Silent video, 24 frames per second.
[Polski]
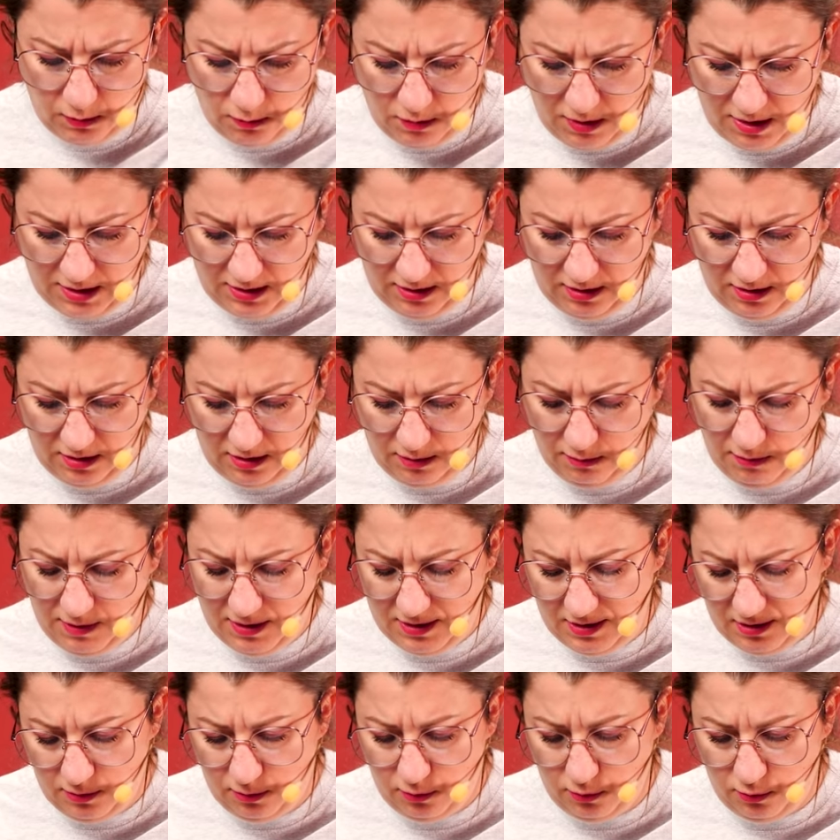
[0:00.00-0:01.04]
Ładnie,
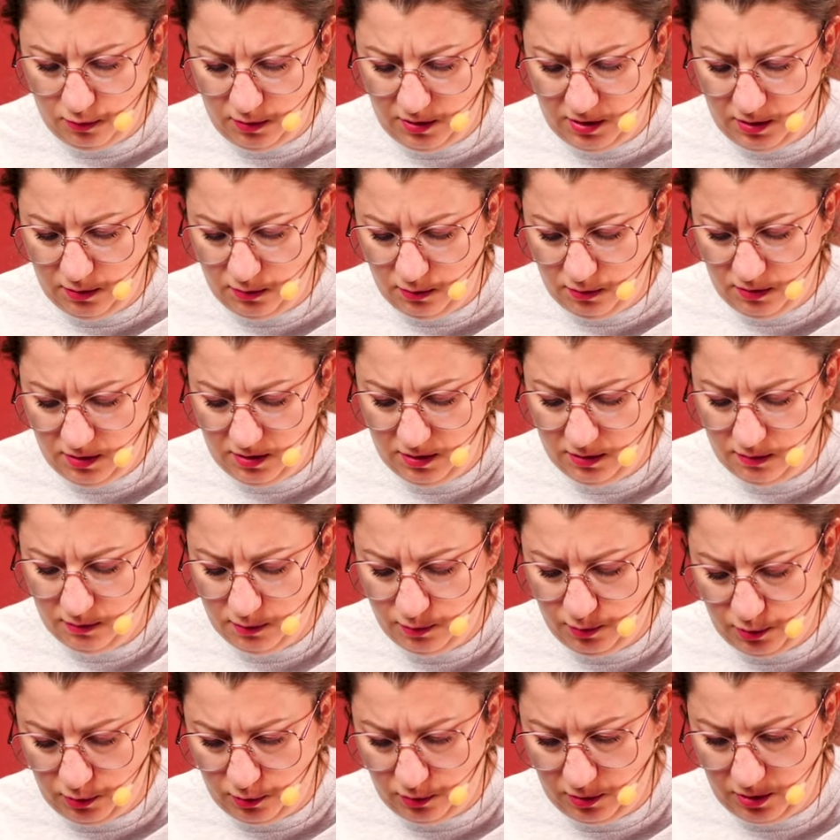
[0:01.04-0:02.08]
ładne ogólnie. Ogólnie są
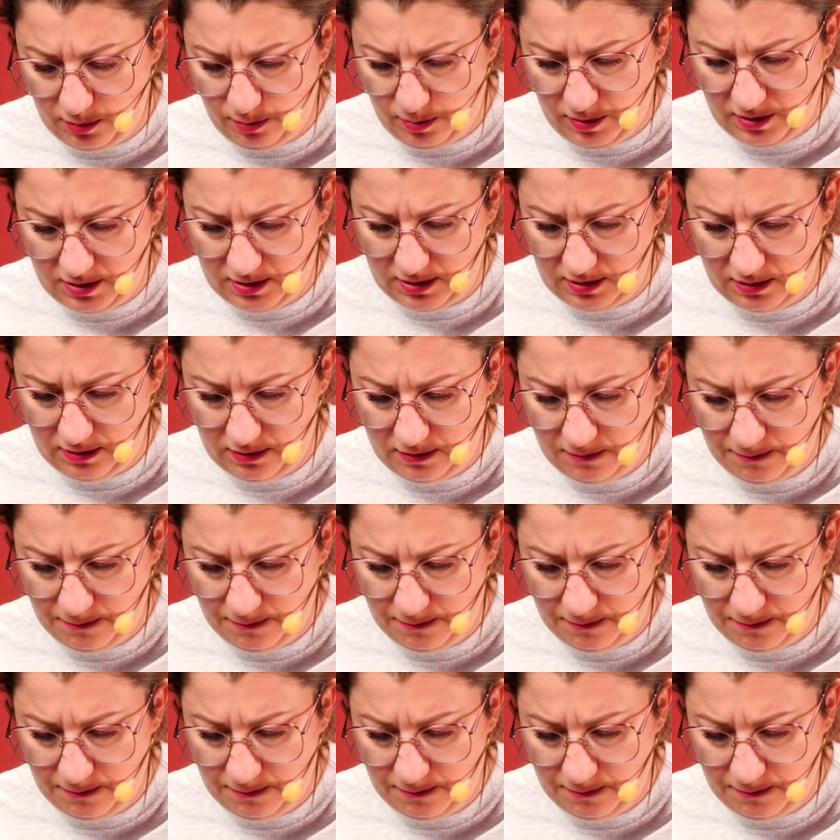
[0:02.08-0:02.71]
spoko te pazy.